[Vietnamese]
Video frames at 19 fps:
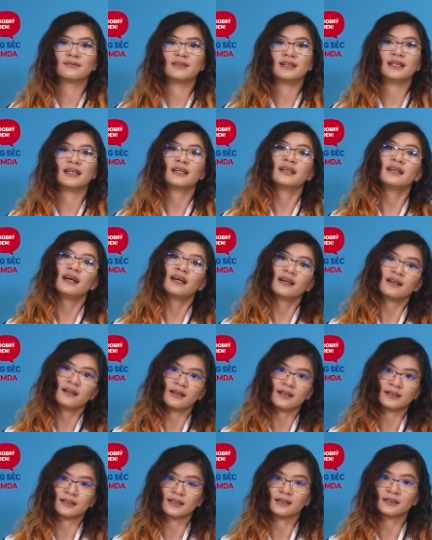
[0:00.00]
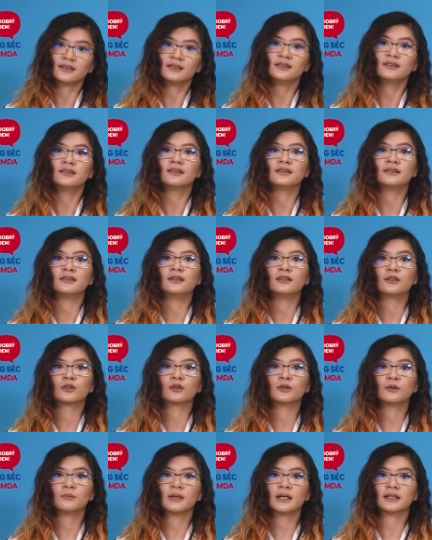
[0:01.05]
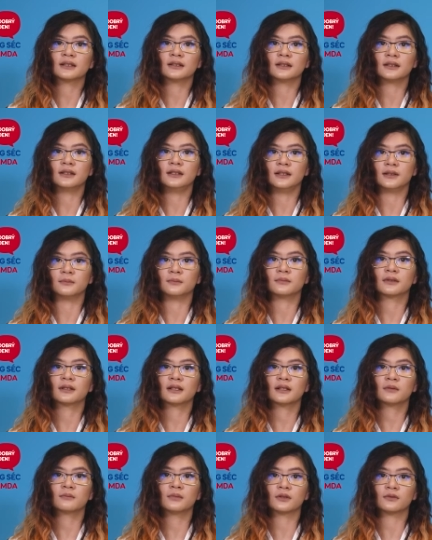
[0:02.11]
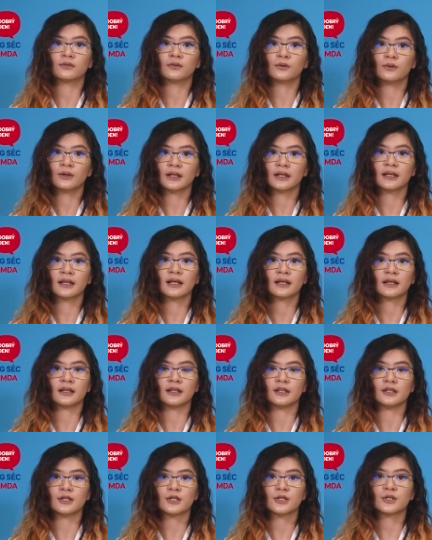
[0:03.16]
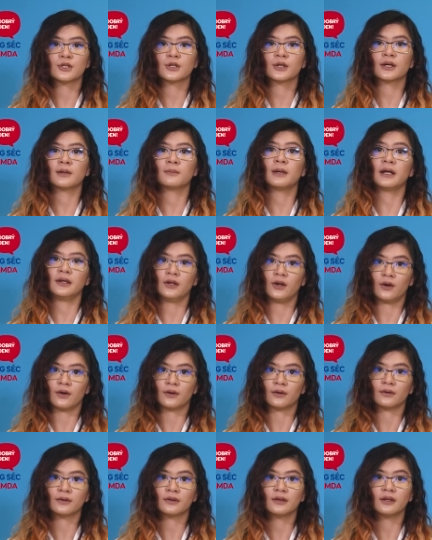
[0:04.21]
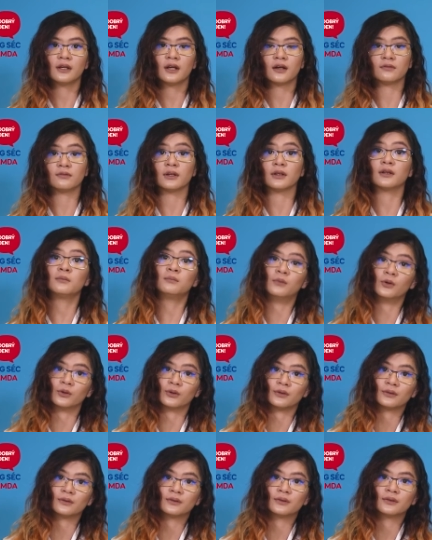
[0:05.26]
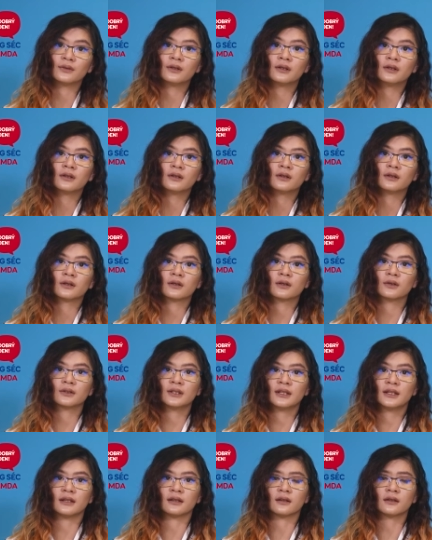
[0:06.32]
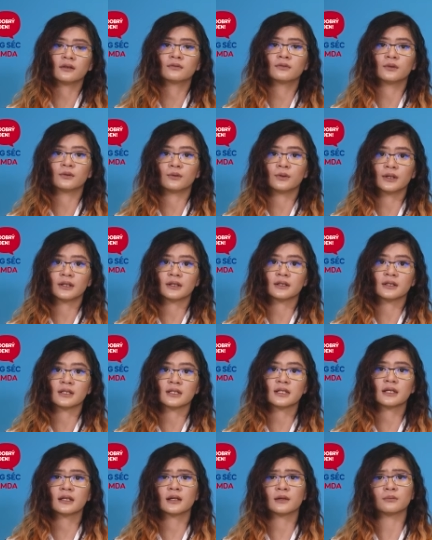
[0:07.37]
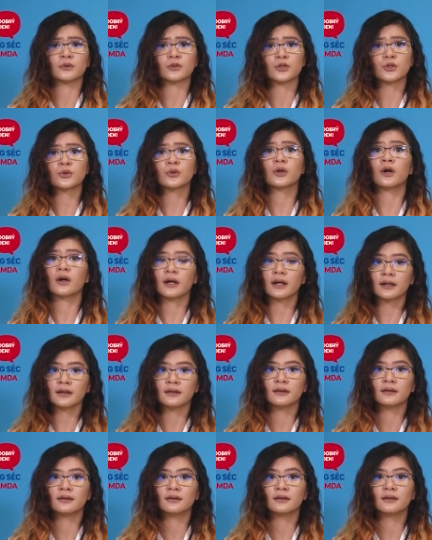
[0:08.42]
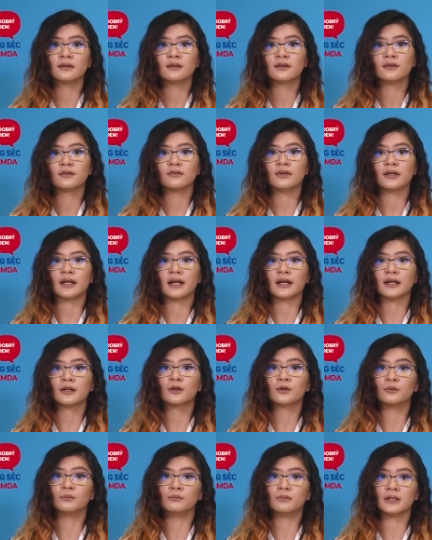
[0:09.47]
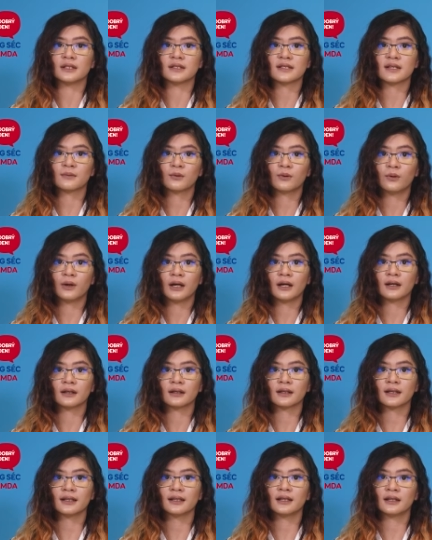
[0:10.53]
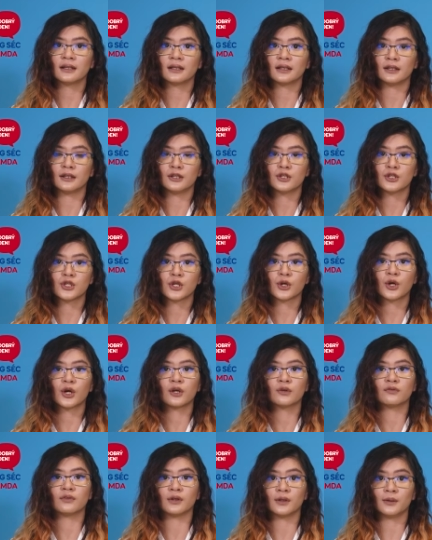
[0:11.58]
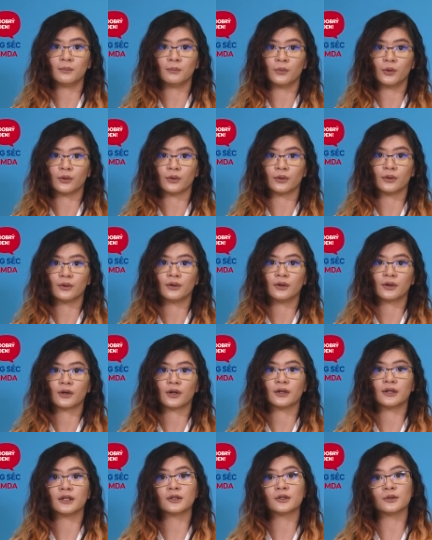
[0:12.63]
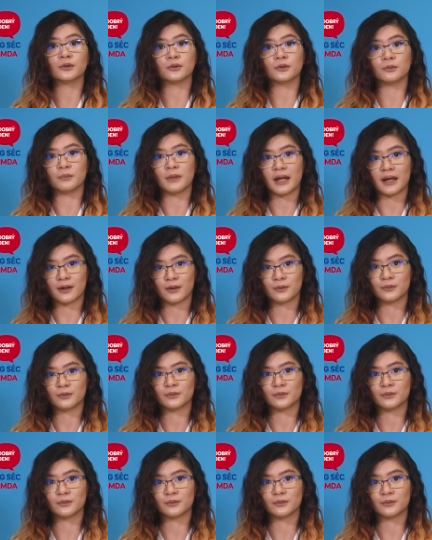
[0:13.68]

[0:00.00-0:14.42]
Hiện đang là tháng 4, cũng là thời điểm các bậc phụ huynh đăng ký cho các bạn nhỏ đi học vào lớp 1. Có thể các phụ huynh sẽ gặp một chút khó khăn. Vậy hãy cùng mình xem qua cách đăng ký cho con vào lớp 1 có những thủ tục nào.